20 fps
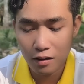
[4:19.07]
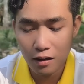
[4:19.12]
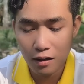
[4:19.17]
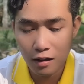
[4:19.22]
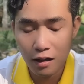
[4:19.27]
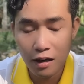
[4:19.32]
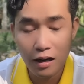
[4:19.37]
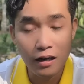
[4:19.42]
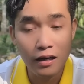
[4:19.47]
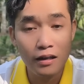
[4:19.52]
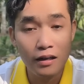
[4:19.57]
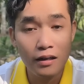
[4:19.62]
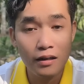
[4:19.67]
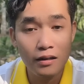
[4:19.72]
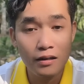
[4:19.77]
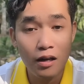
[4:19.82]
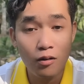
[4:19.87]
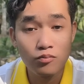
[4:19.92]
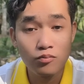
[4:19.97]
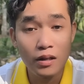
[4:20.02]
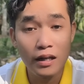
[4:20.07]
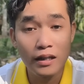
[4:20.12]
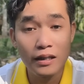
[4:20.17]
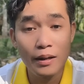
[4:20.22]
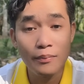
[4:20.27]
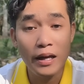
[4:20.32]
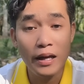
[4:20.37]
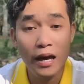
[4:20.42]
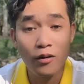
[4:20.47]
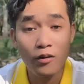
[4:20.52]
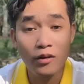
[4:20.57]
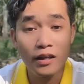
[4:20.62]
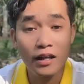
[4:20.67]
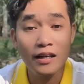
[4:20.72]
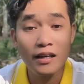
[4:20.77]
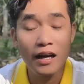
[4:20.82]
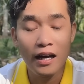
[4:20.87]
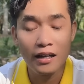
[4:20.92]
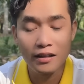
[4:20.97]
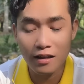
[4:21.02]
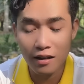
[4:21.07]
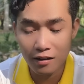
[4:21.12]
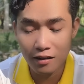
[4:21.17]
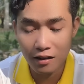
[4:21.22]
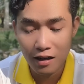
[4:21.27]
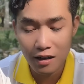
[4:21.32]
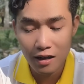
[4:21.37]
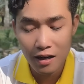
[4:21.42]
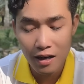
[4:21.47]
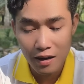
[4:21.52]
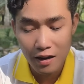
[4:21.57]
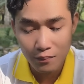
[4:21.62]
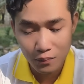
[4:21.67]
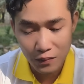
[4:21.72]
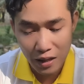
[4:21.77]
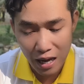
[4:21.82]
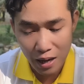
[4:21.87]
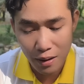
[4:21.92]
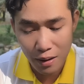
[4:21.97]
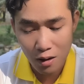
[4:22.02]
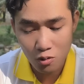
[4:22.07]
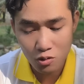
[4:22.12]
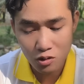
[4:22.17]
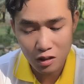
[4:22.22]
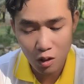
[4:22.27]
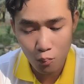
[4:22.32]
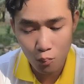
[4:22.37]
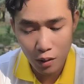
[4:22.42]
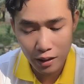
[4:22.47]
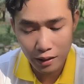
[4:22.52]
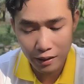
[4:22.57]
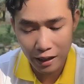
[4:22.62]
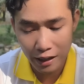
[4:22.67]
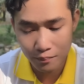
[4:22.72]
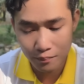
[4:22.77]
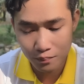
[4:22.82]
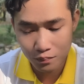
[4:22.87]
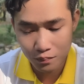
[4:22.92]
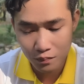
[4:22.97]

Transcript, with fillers: à, thông tin tiếp theo đó chính là từ nhà báo sông Minh nha